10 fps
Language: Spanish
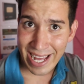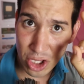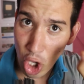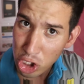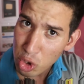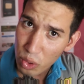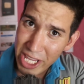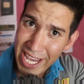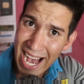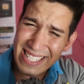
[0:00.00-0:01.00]
Nos
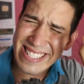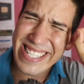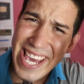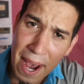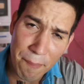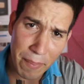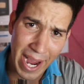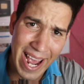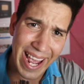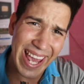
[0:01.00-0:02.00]
unía
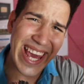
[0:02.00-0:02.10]
siempre